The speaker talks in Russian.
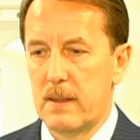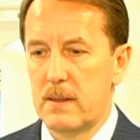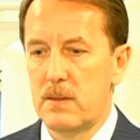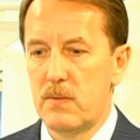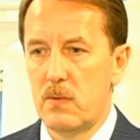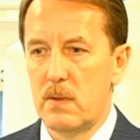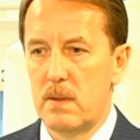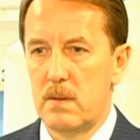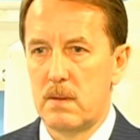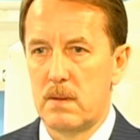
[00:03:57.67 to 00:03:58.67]
На
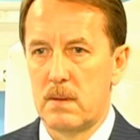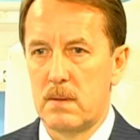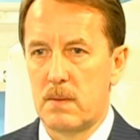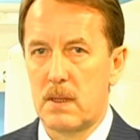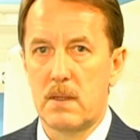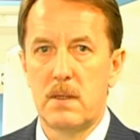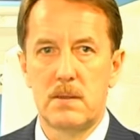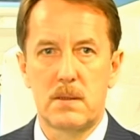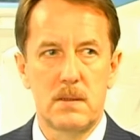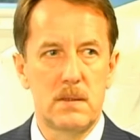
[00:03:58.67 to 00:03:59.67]
сегодня
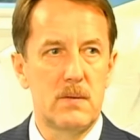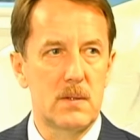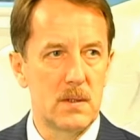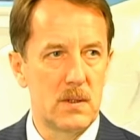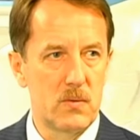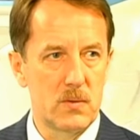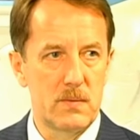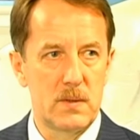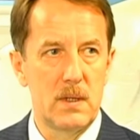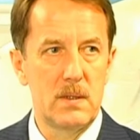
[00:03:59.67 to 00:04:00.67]
практически завершены уже
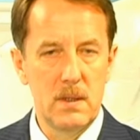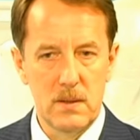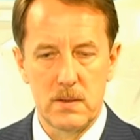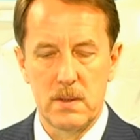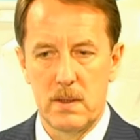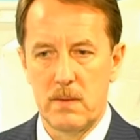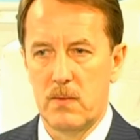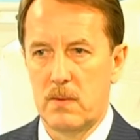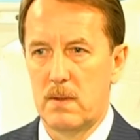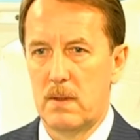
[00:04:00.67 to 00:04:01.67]
все отделочные работы.